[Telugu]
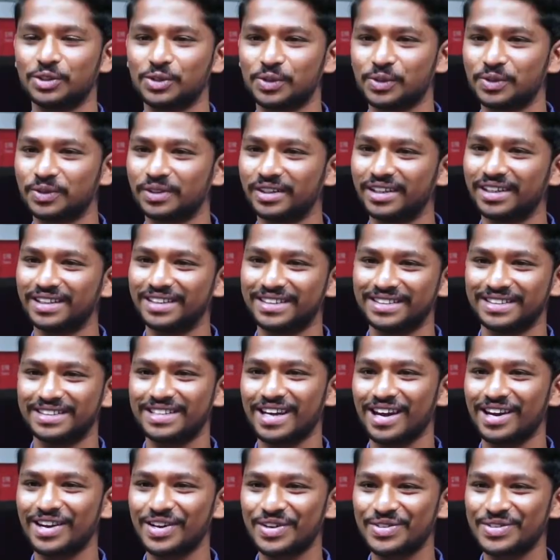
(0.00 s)
సో
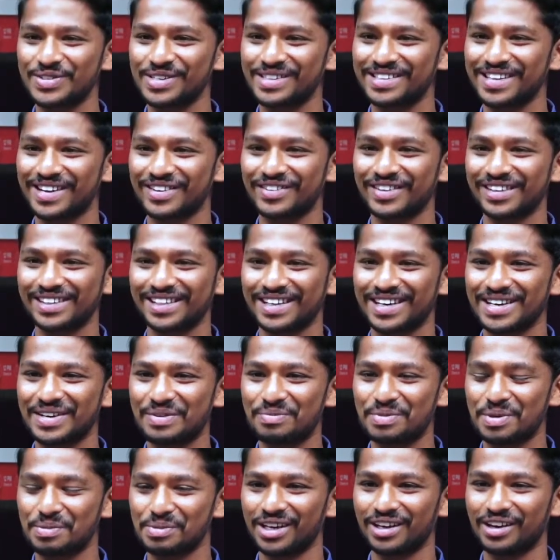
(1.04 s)
చాలా రోజుల తర్వాత
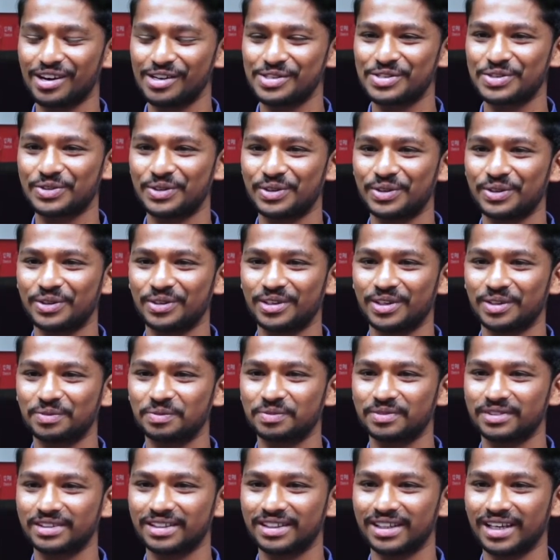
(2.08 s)
మిమ్మల్ని కలుసుకుంటూ ఉన్నాం
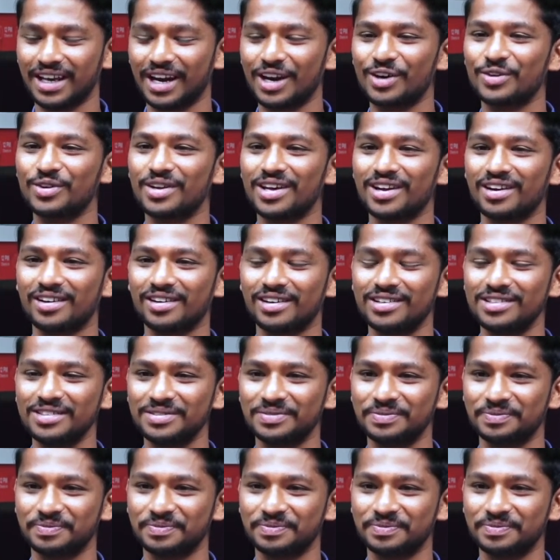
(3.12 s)
ఎలా ఉన్నారన్న